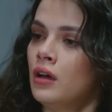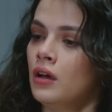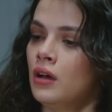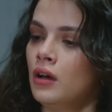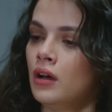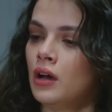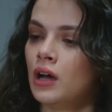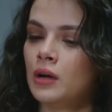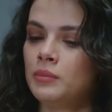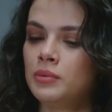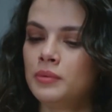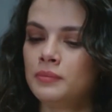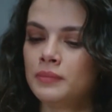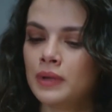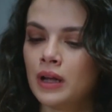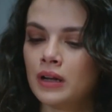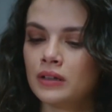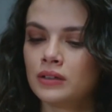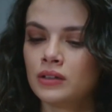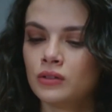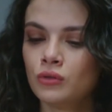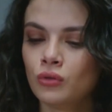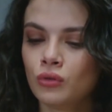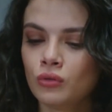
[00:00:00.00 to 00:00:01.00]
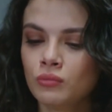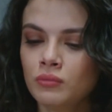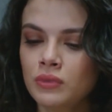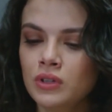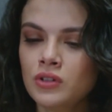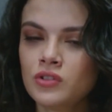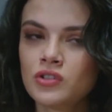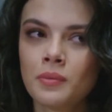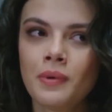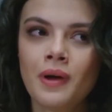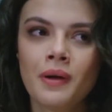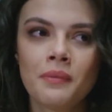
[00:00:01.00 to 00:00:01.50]
Abimler de
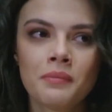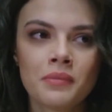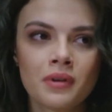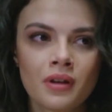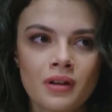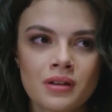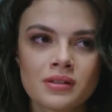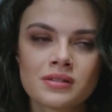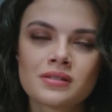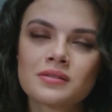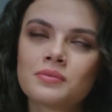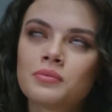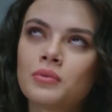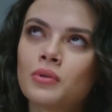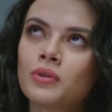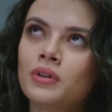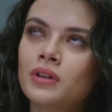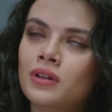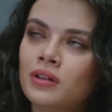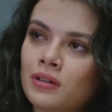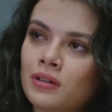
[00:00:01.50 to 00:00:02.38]
dönmeyince ben biraz böyle